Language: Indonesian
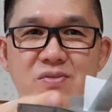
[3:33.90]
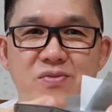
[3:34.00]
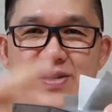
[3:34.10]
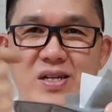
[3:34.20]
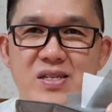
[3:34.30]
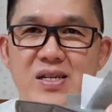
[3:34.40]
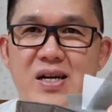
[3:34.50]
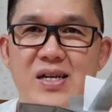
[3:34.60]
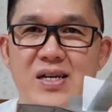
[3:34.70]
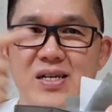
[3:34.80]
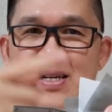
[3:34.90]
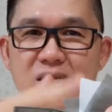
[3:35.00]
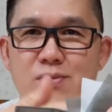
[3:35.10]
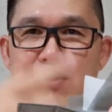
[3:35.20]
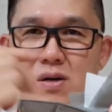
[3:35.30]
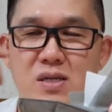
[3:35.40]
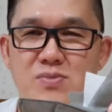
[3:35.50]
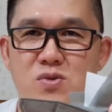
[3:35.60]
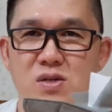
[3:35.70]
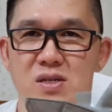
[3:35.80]
filtrasinya ada kita bongkar
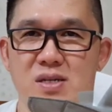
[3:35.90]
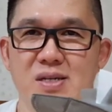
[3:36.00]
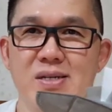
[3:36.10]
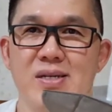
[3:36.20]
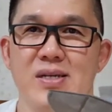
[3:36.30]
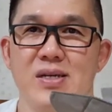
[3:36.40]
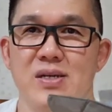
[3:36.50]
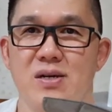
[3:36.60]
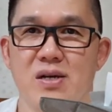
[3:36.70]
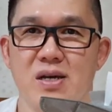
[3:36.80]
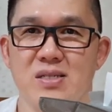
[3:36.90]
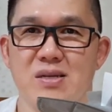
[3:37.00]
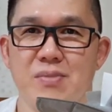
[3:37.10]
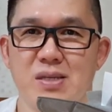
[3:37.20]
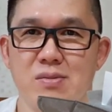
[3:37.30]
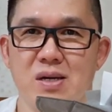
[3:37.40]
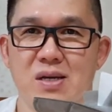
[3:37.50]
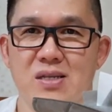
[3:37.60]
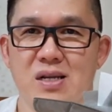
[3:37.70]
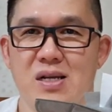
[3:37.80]
semuanya oke okay, sampai ketemu lagi
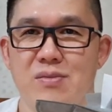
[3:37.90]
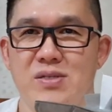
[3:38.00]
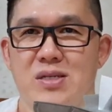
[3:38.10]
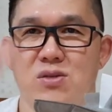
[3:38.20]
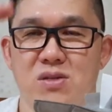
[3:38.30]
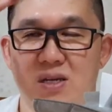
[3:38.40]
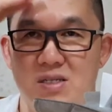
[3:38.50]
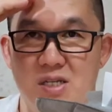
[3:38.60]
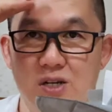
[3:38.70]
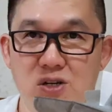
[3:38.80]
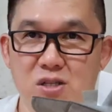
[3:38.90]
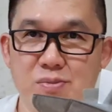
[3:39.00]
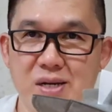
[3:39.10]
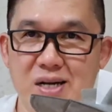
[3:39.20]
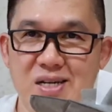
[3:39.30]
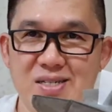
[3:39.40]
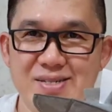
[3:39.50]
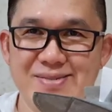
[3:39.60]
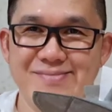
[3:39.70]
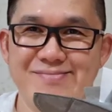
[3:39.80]
di channel kami selanjutnya see you on the guys